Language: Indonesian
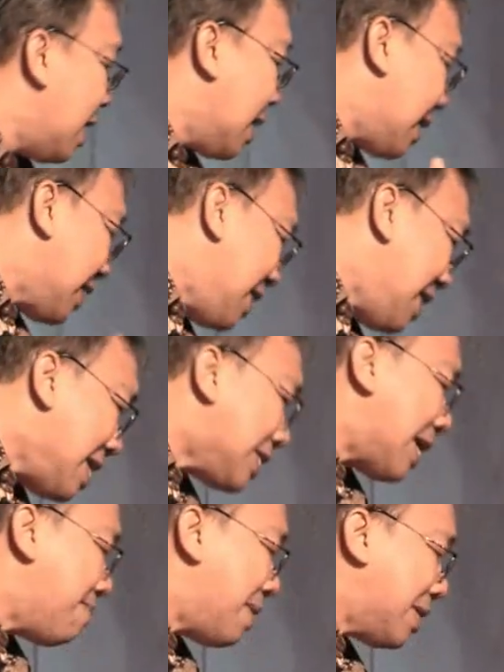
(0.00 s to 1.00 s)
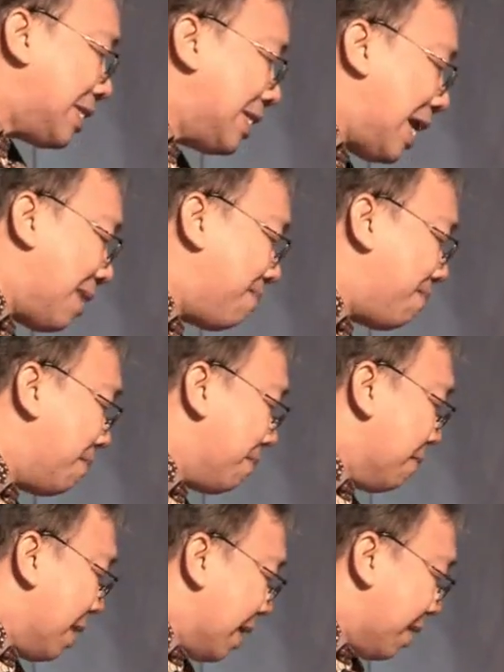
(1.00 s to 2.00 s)
Ketika saya masih dalam
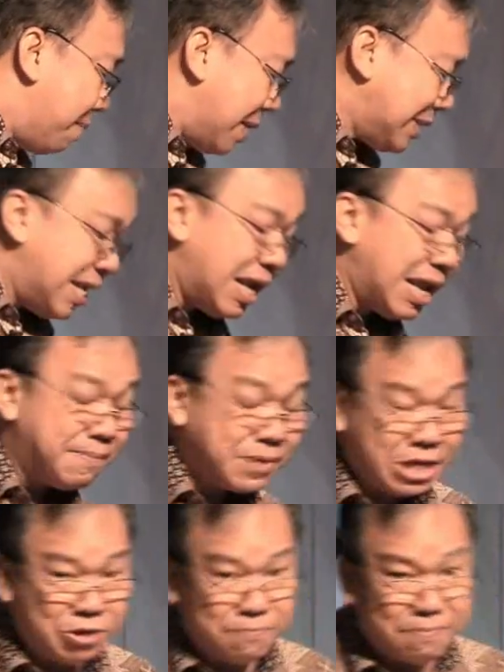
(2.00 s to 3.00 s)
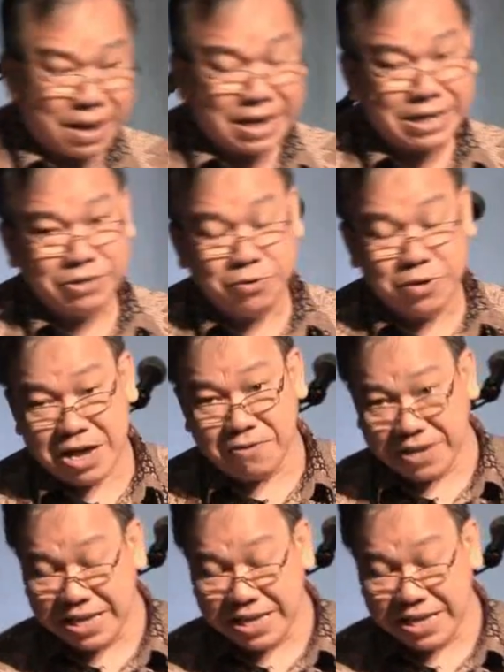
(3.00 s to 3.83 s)
masih dalam kehidupan duniawi,